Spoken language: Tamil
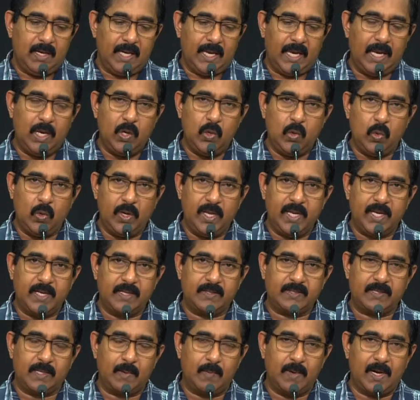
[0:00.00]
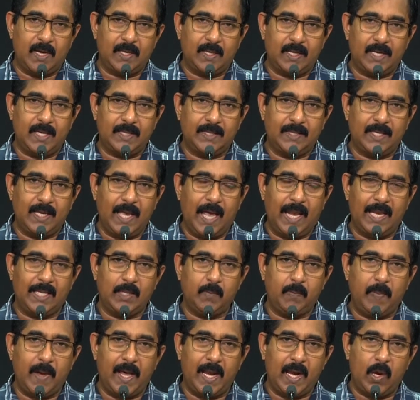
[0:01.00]
என்னுடைய சமாதானத்தை அல்லது
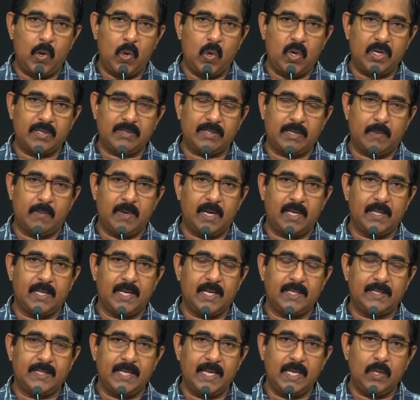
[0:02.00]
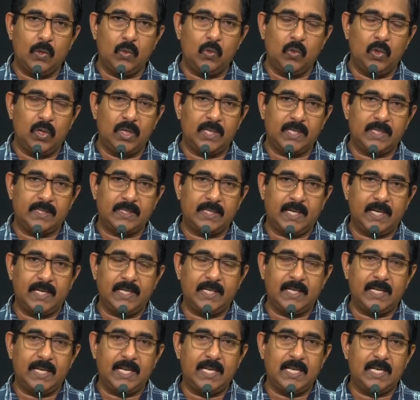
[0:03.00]
பரலோக சமாதானத்தை உங்களுக்கு
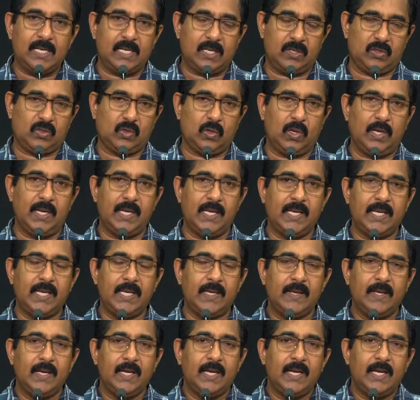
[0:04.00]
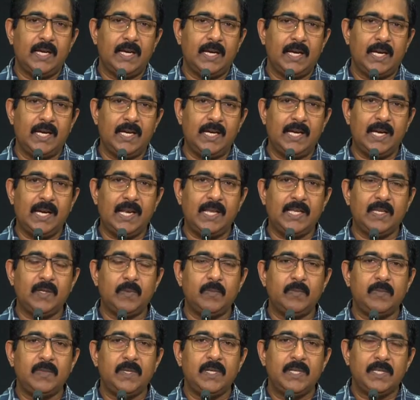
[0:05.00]
தருகிறேன் என்று சொல்லி
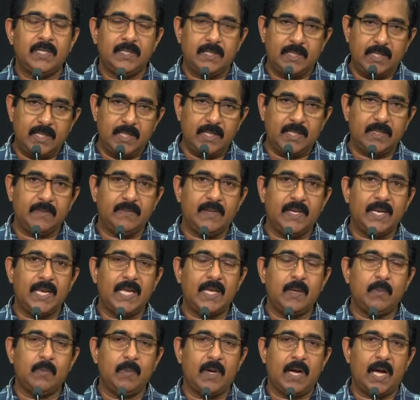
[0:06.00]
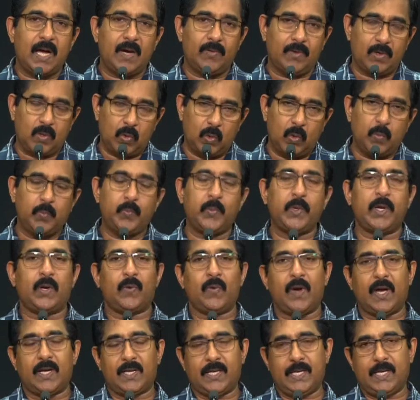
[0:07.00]
எங்களையும் தேவனையும் அவர்
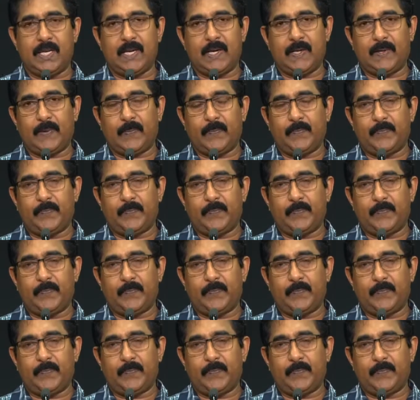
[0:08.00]
ஒப்புரவாக்கினார்